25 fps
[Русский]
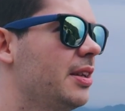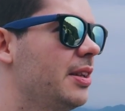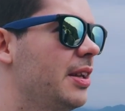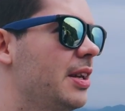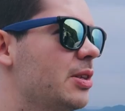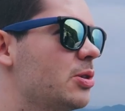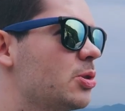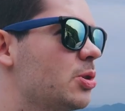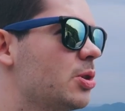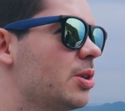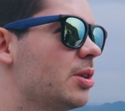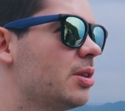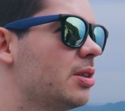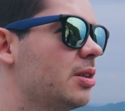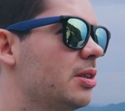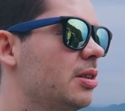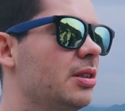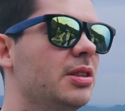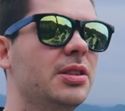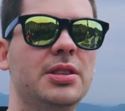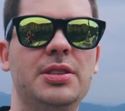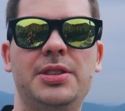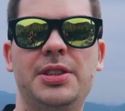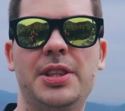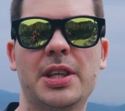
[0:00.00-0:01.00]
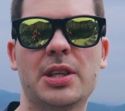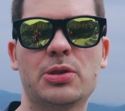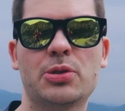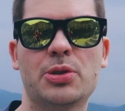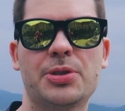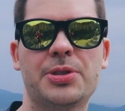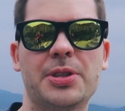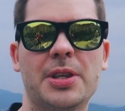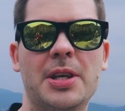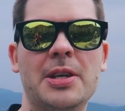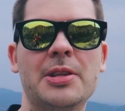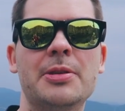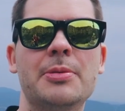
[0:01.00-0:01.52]
даже из тех
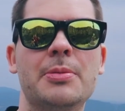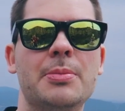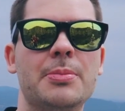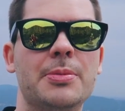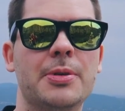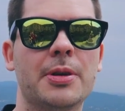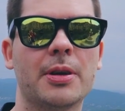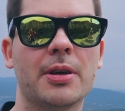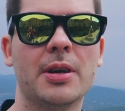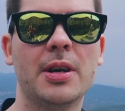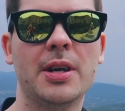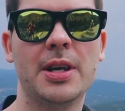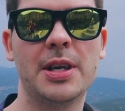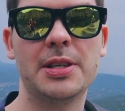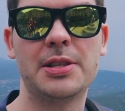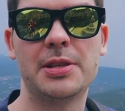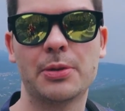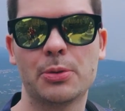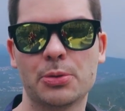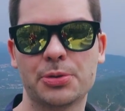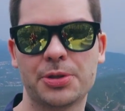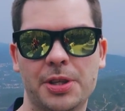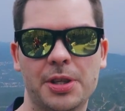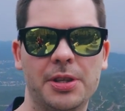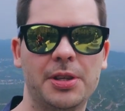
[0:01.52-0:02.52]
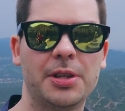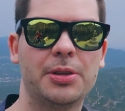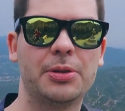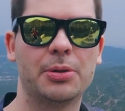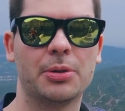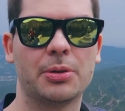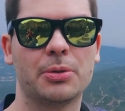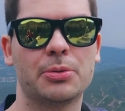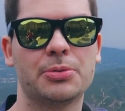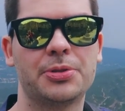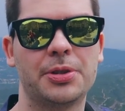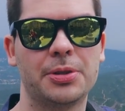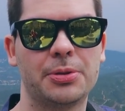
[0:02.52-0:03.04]
же стран, например, если русский гид,
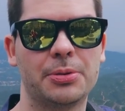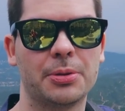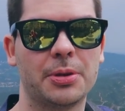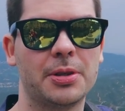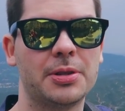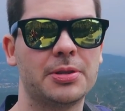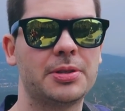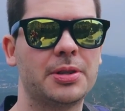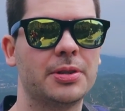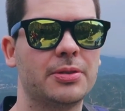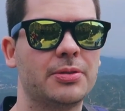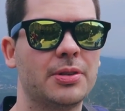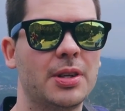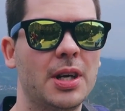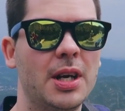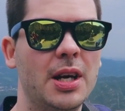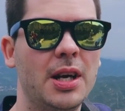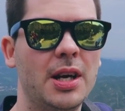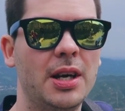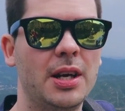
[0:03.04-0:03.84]
то русских туристов,